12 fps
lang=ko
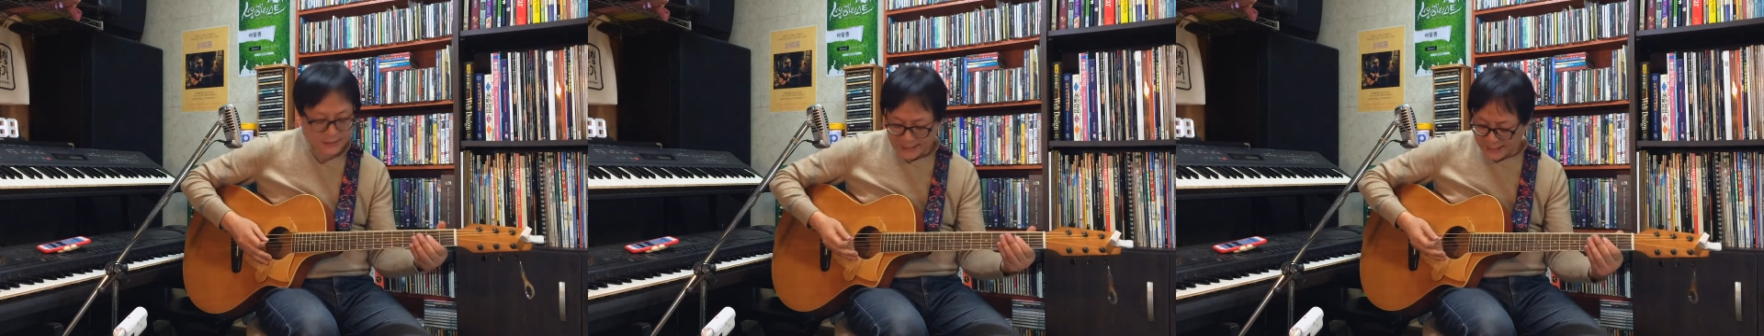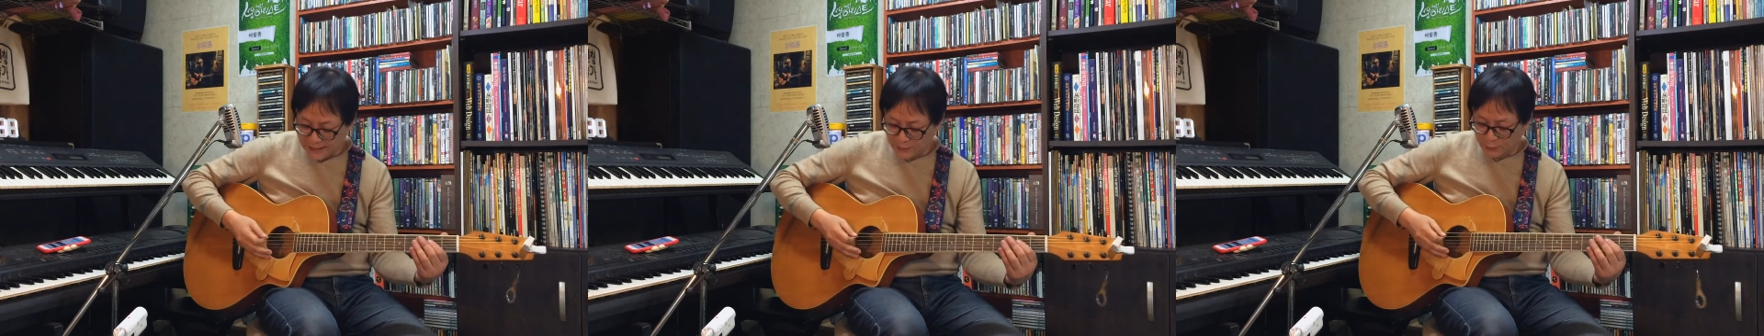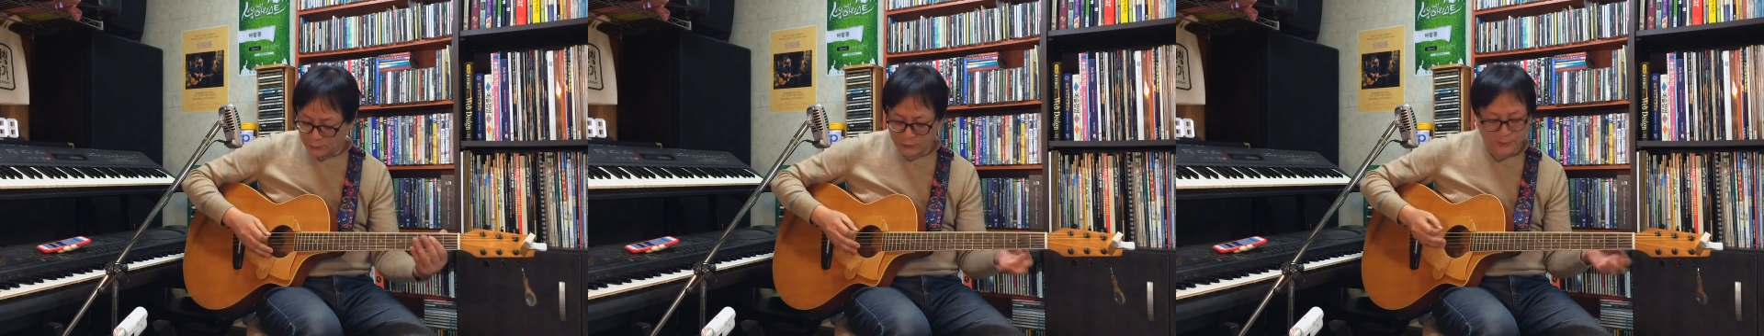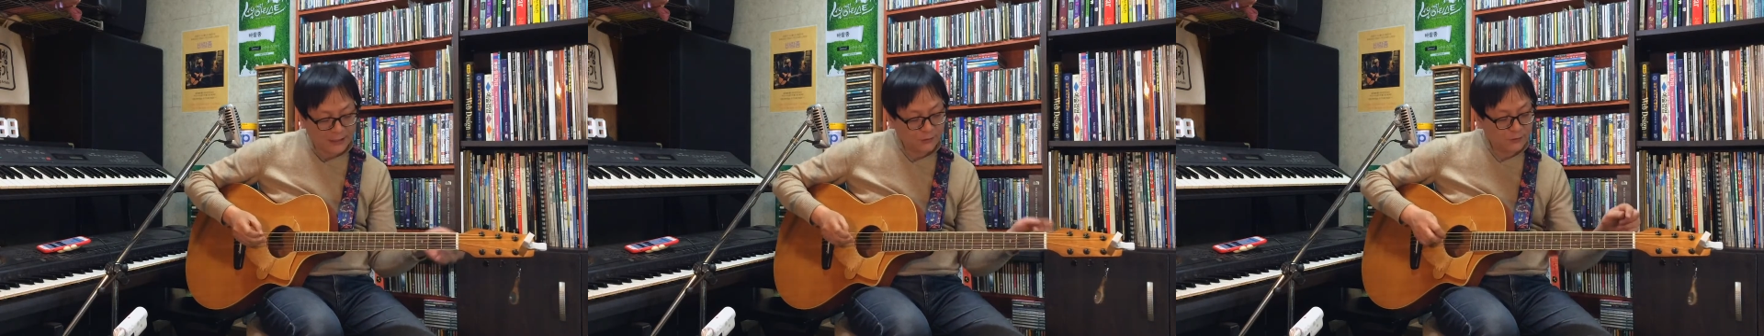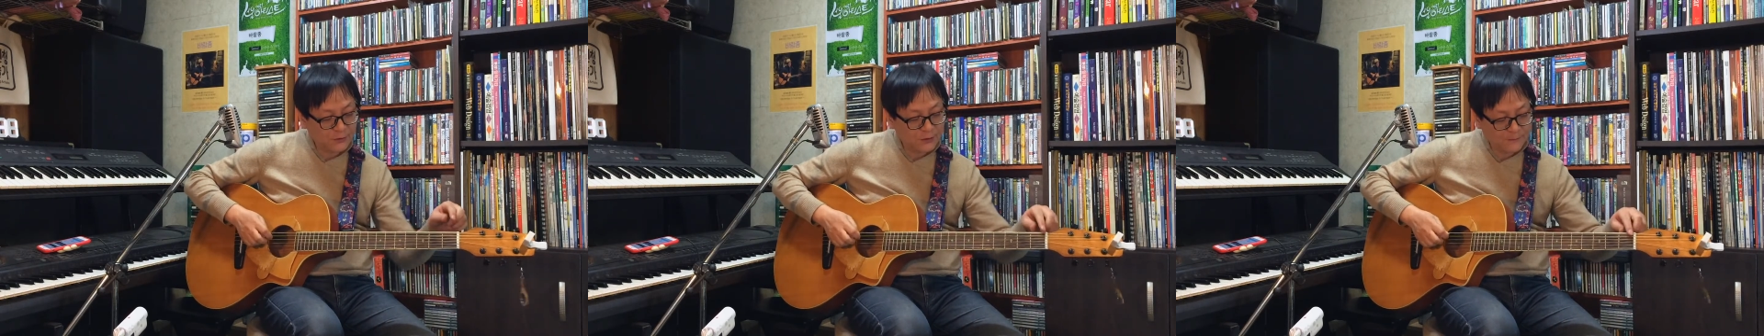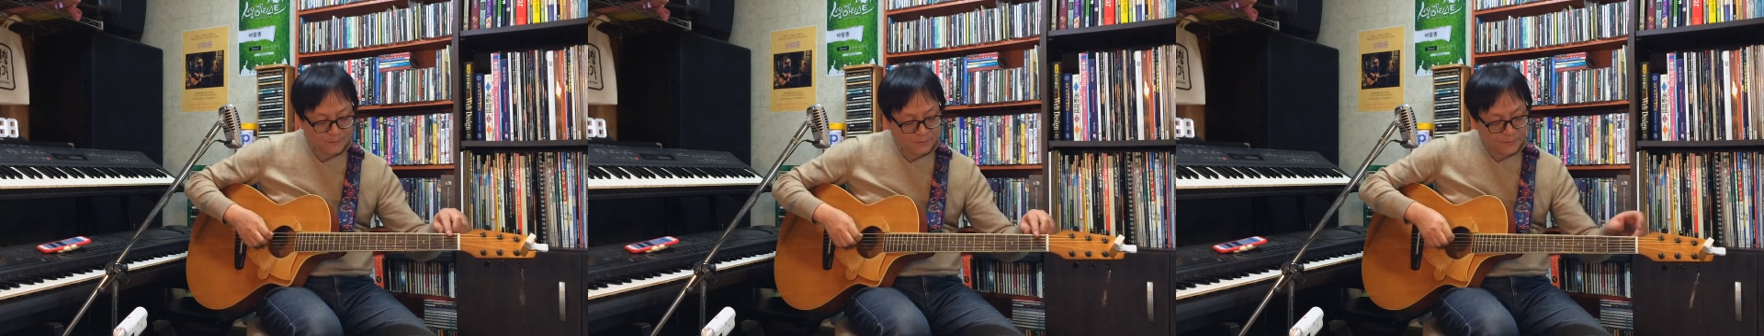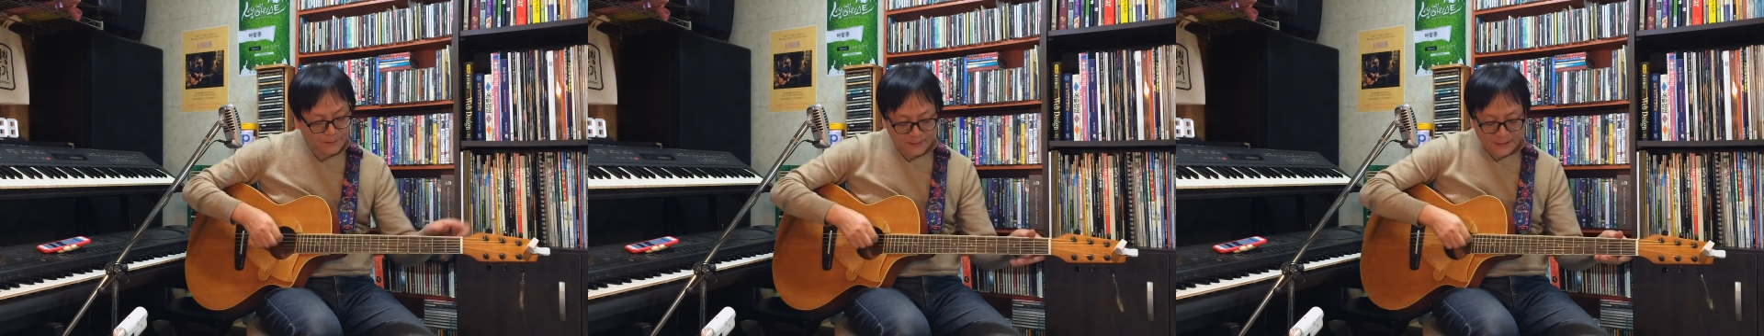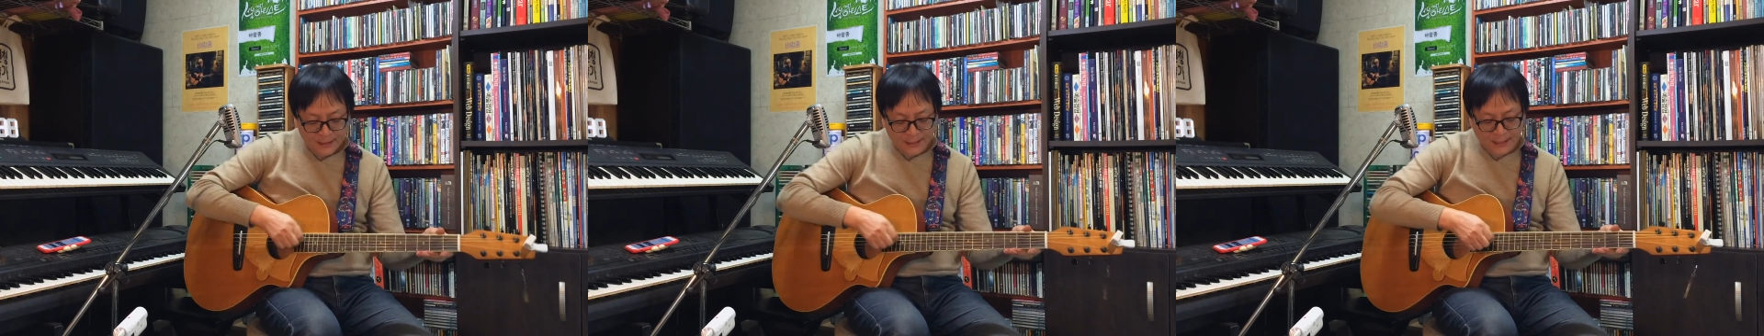A 코드로 바뀌면
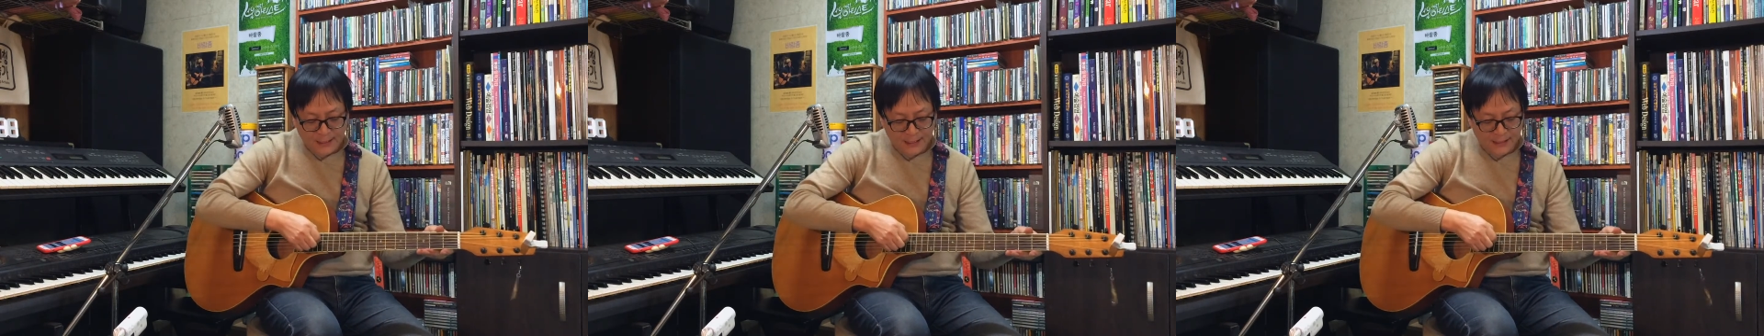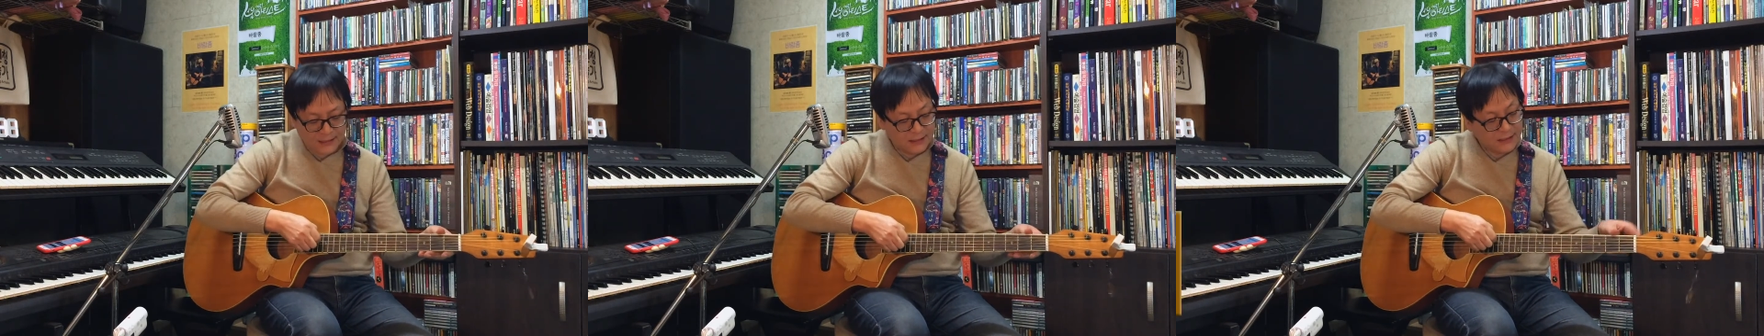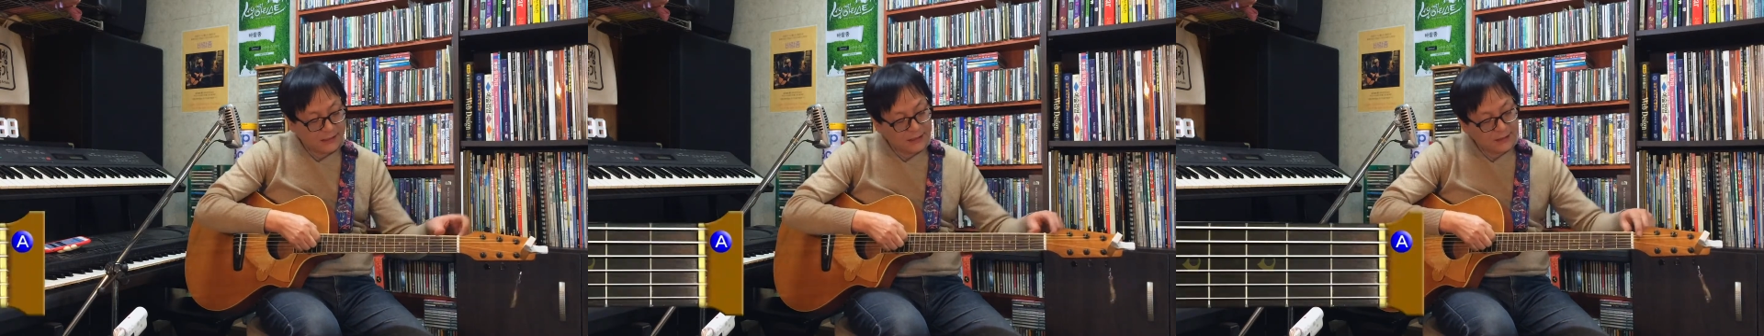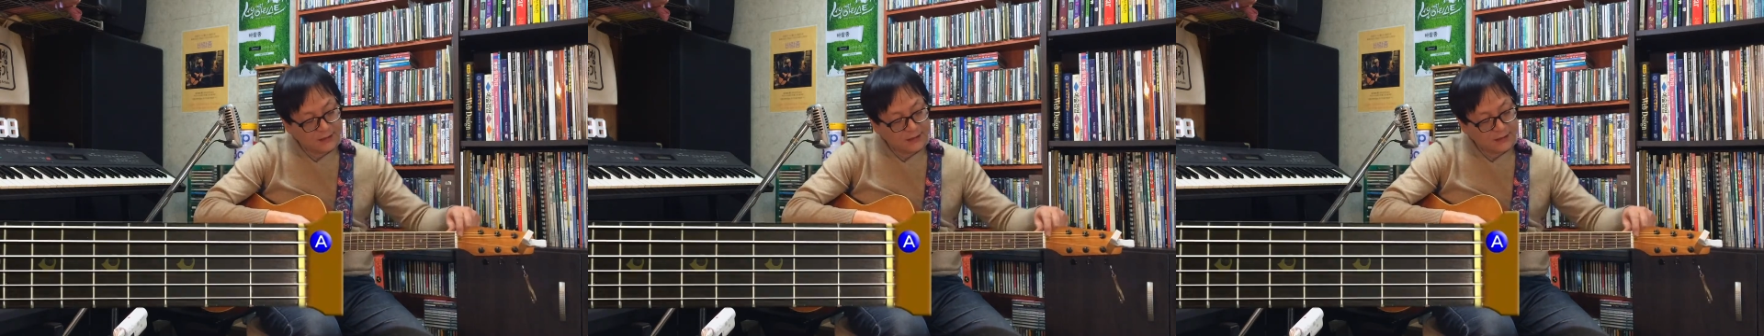A